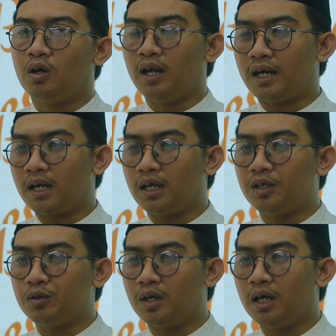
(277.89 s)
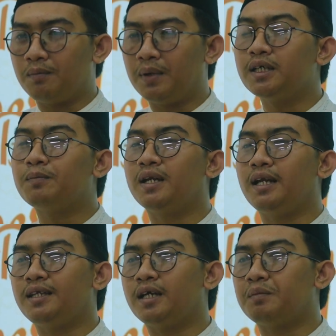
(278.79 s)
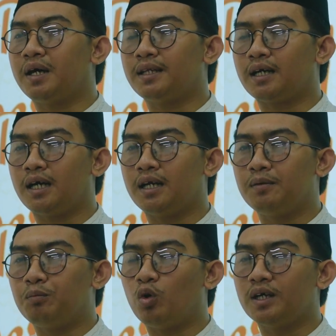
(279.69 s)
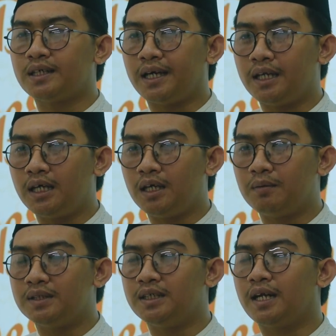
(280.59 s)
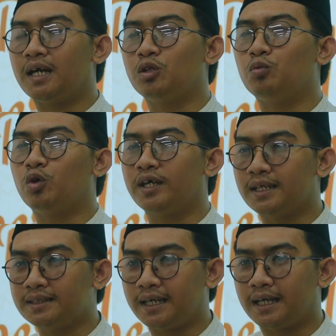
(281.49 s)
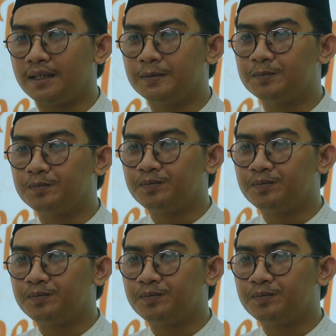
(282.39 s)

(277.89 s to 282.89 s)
Oleh karena itulah banyak penelitian mengatakan puasa ini menjadikan tubuh kita sehat.